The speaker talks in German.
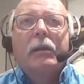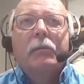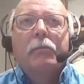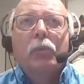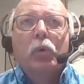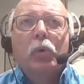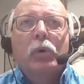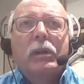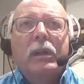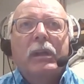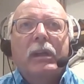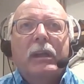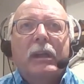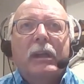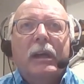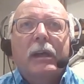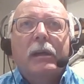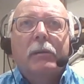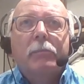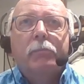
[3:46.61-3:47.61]
eine
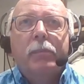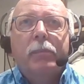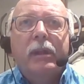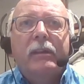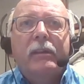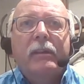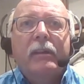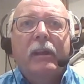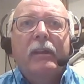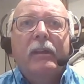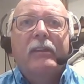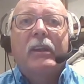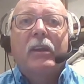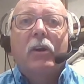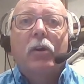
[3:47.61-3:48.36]
Möglichkeit bieten,